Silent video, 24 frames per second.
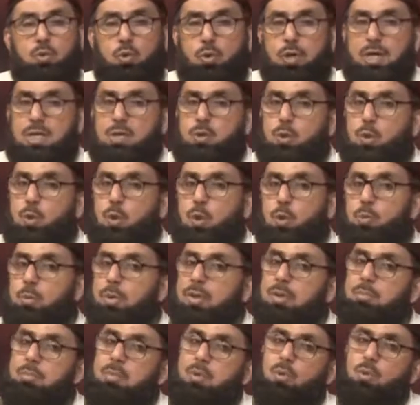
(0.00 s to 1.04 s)
जो इस
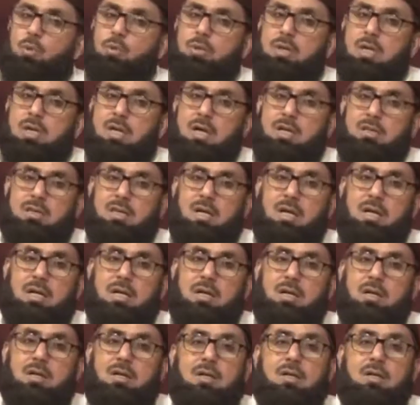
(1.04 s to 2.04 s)
हरमत में उतर आता है